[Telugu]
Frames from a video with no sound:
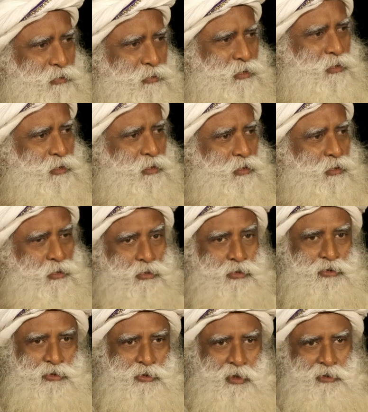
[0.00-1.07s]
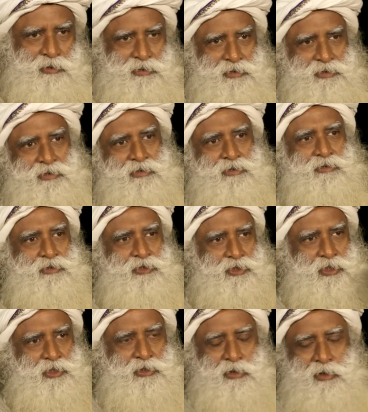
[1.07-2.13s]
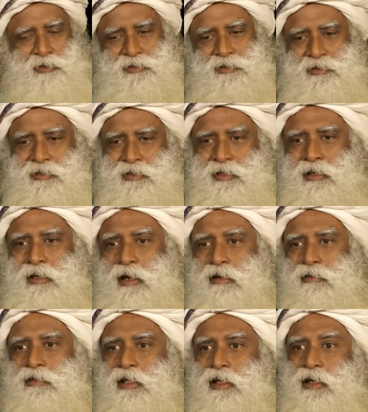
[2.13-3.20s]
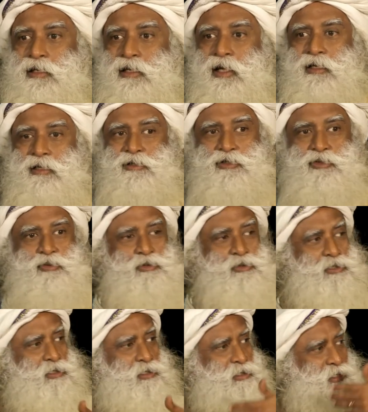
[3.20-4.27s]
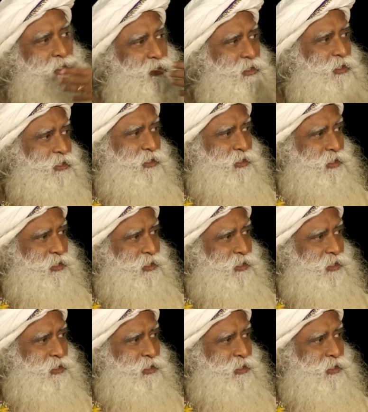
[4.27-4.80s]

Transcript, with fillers: కుక్కల గుంపులు చంపేశాయి ఇది తెలుసా మీకు వీధి కుక్కలు స్కూల్ పిల్లల మీద